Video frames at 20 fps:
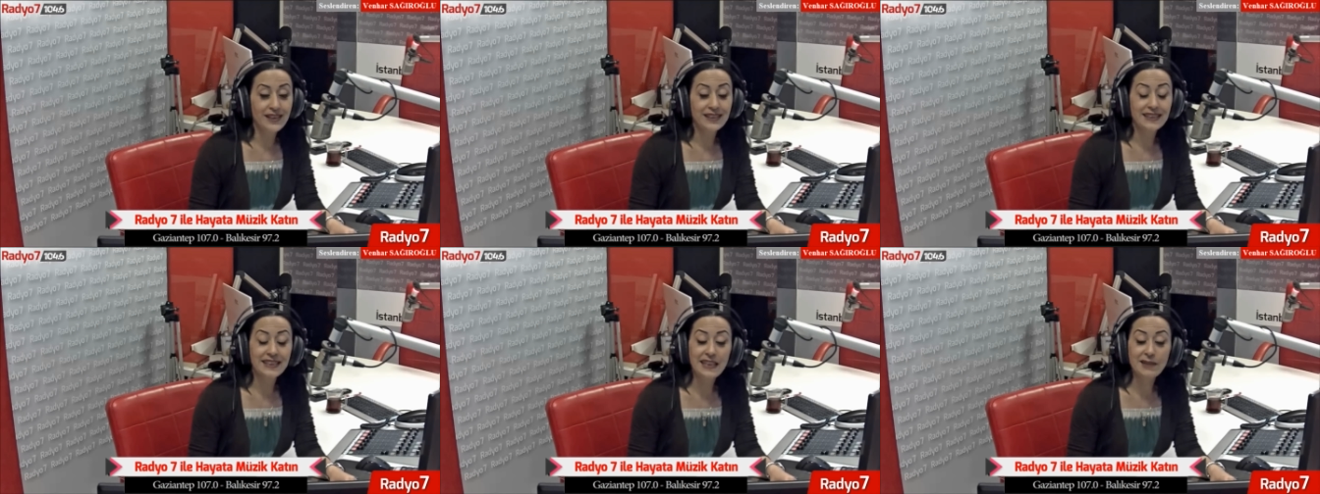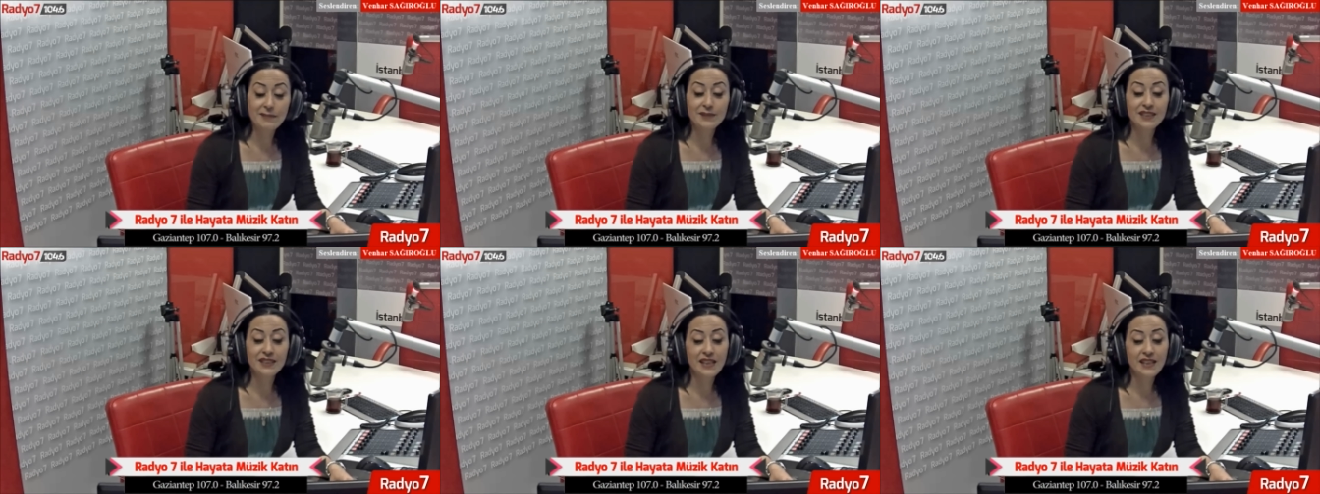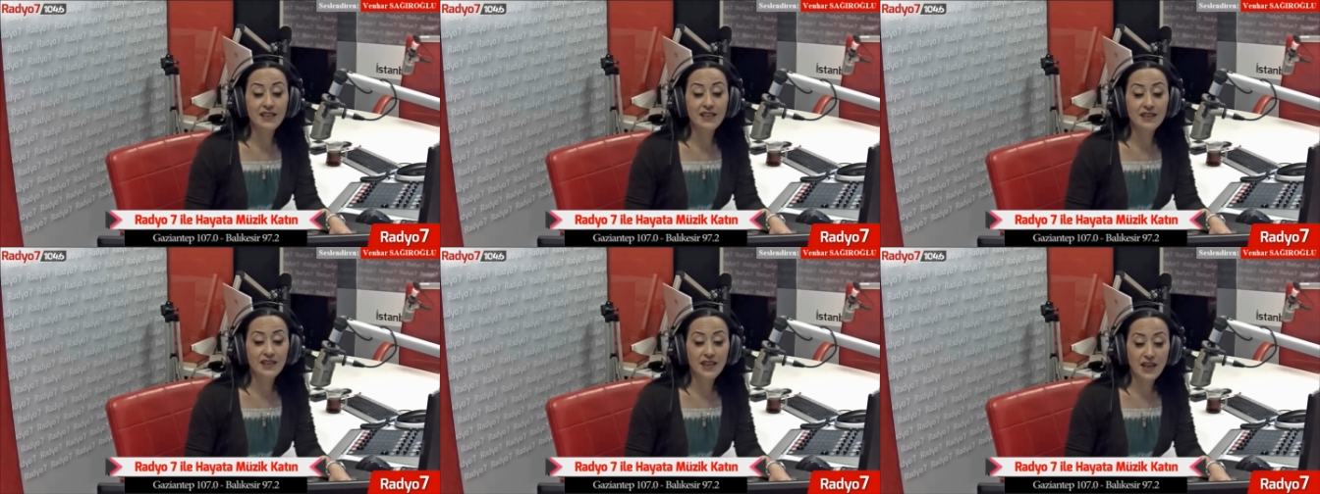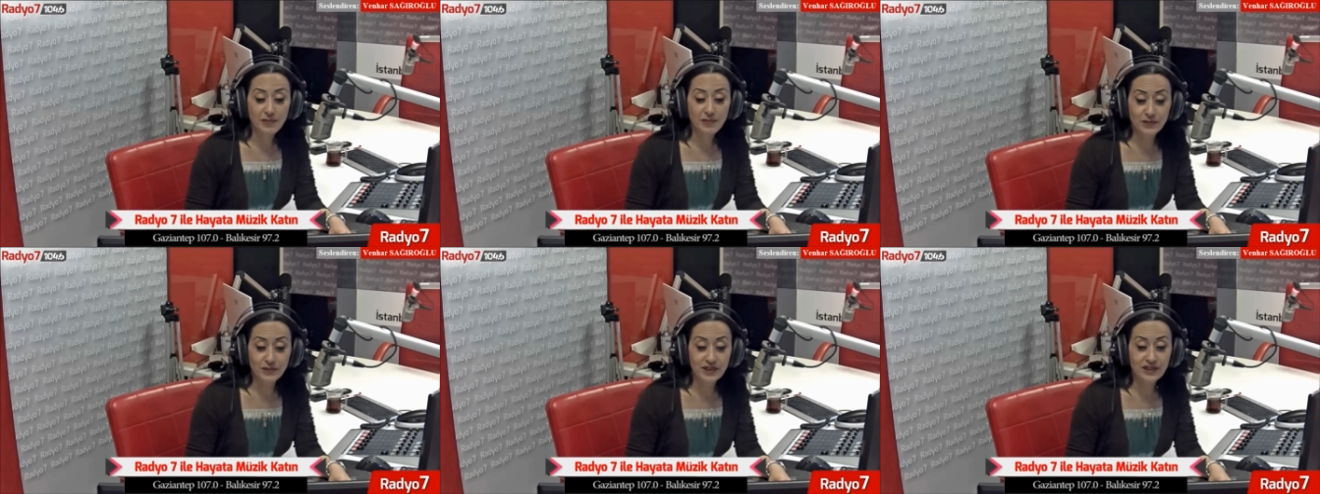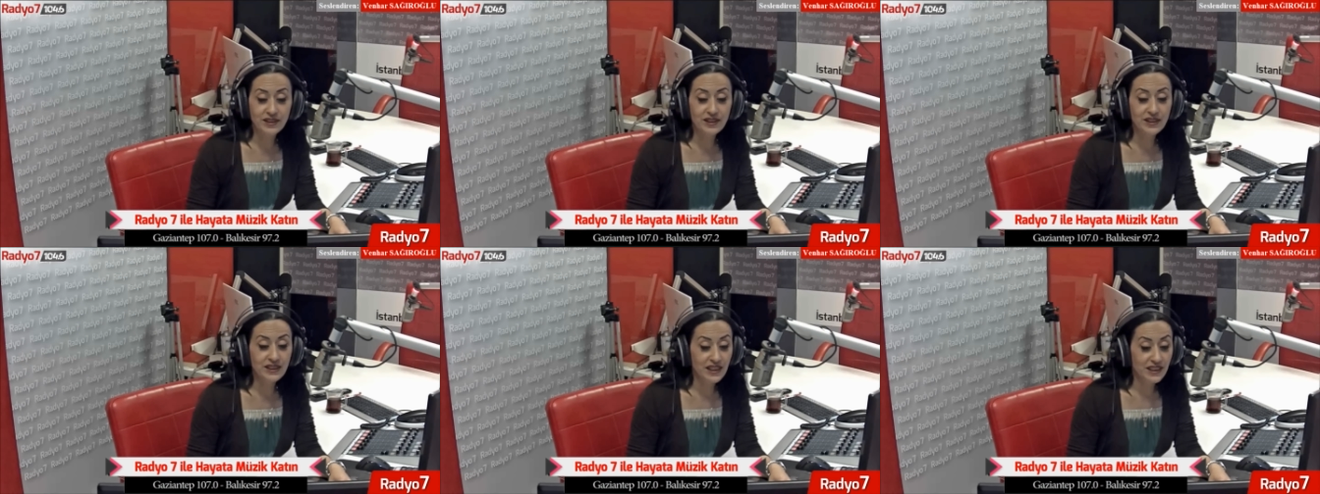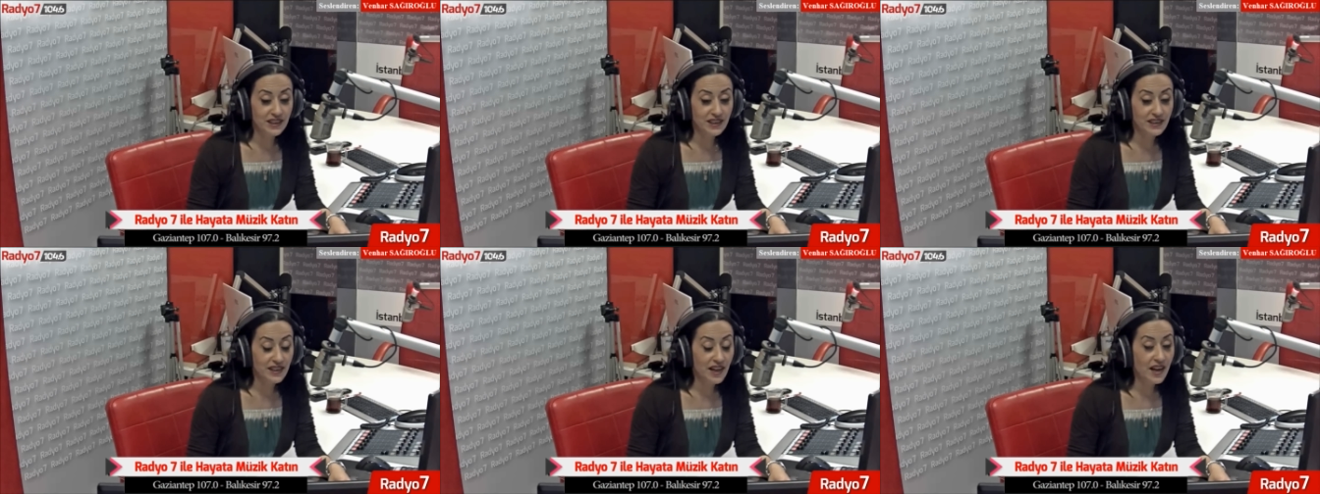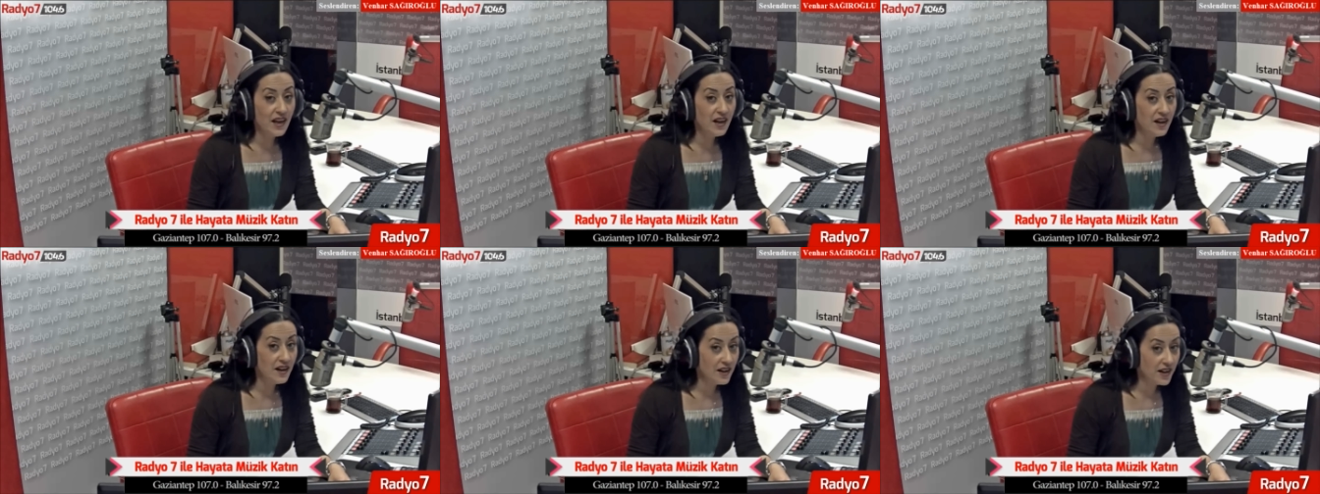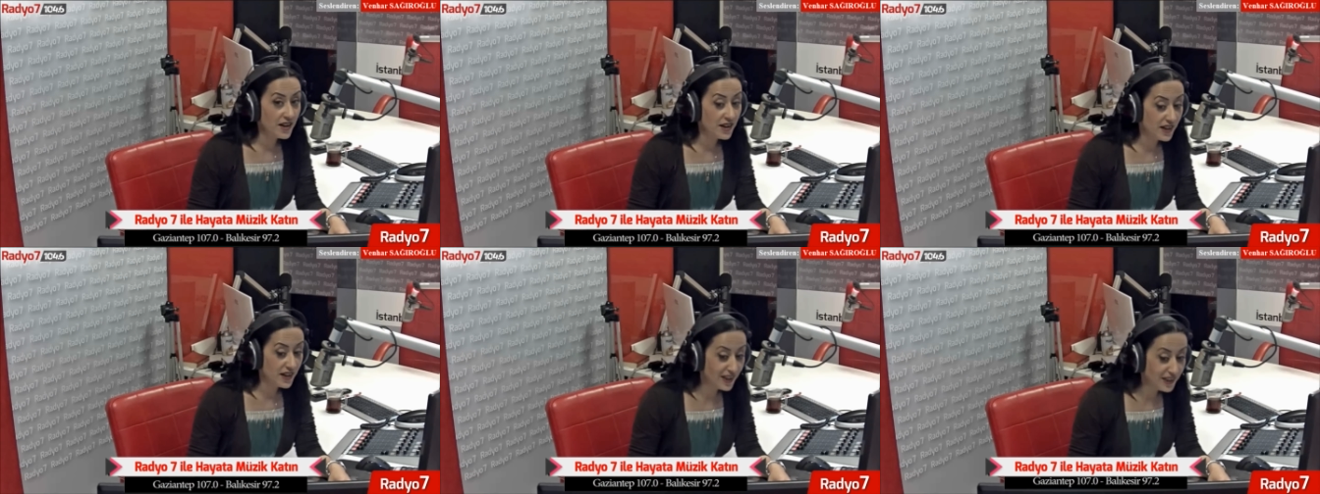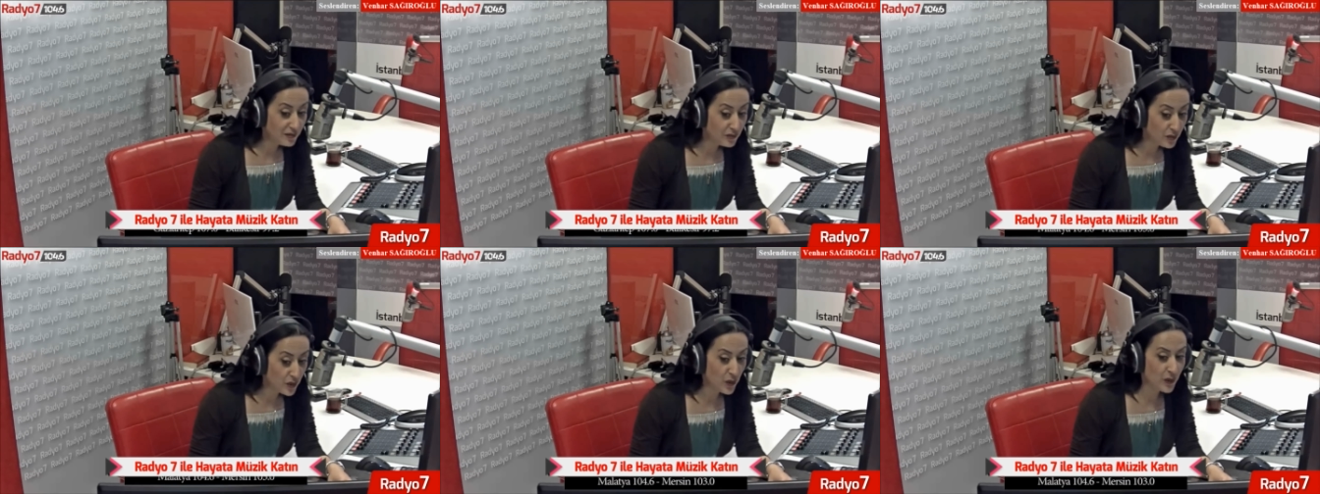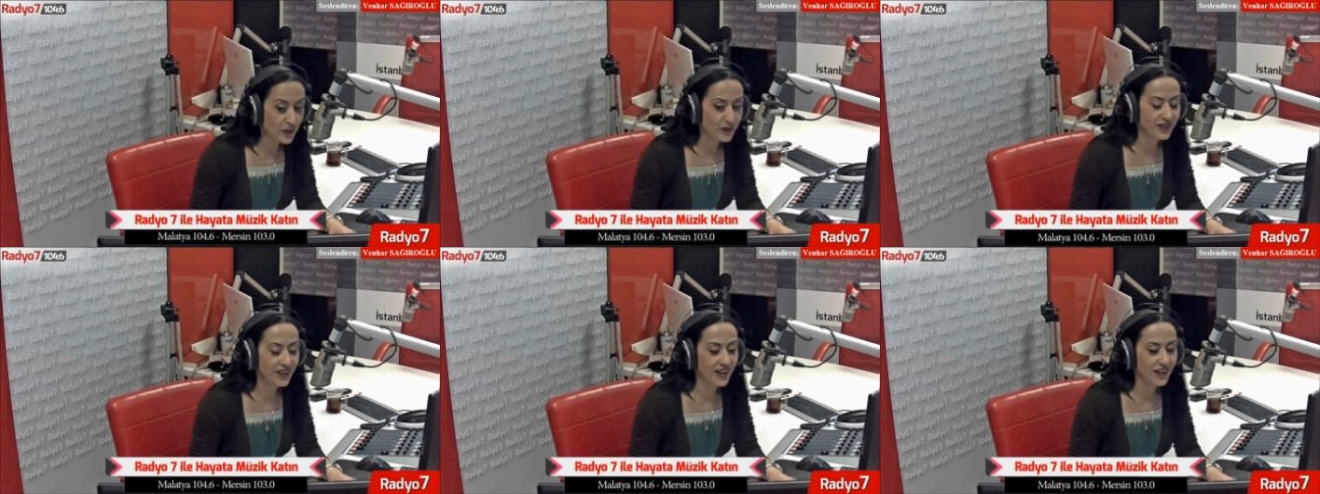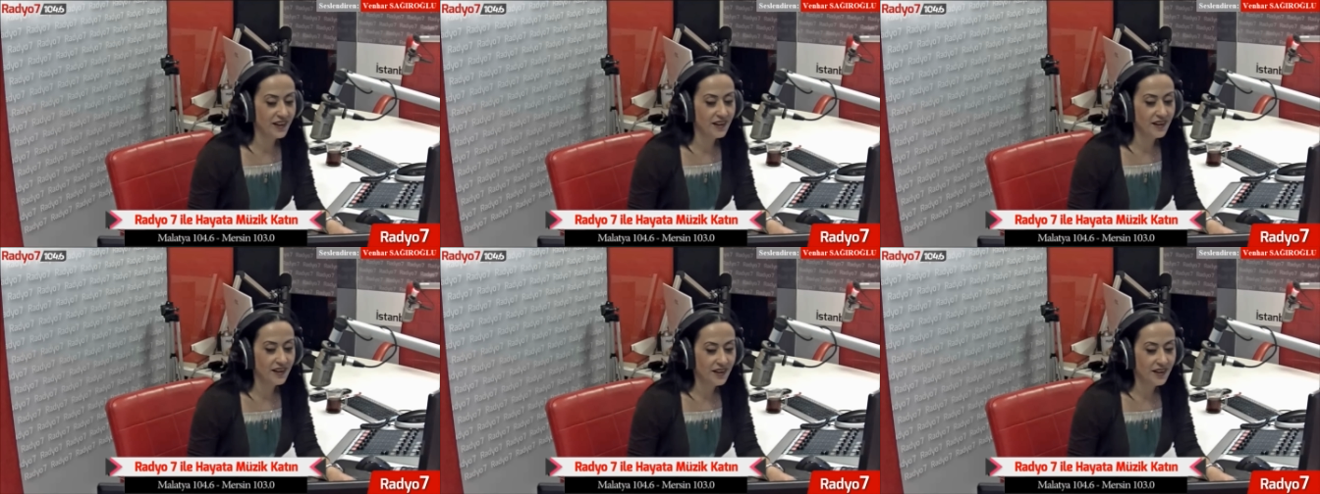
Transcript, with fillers: Kimsenin yaptığı yanına kalmıyor da.